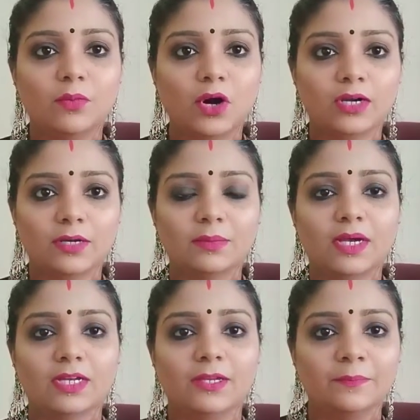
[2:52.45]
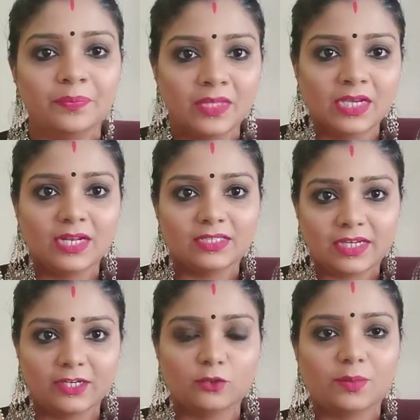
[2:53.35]
బాటమ్ కానీ ఇలా
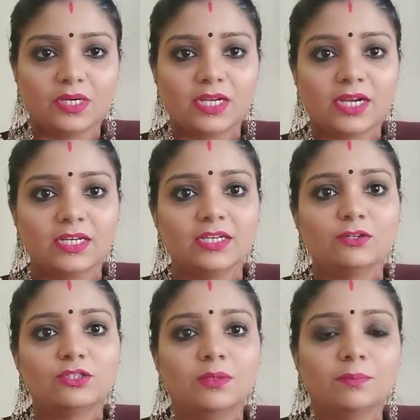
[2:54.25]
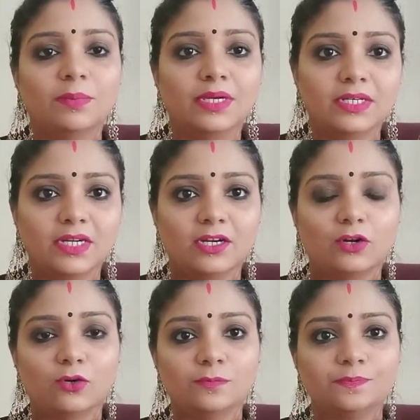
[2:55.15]
సైడ్ దుపట్టా కానీ కొంచెం
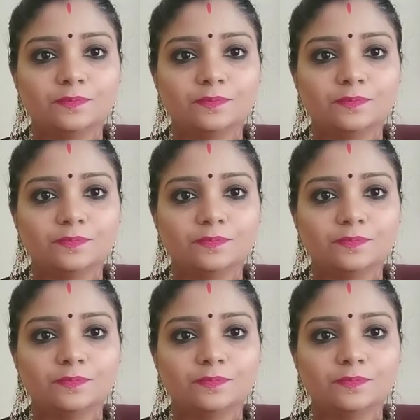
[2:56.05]
ప్రింటెడ్లో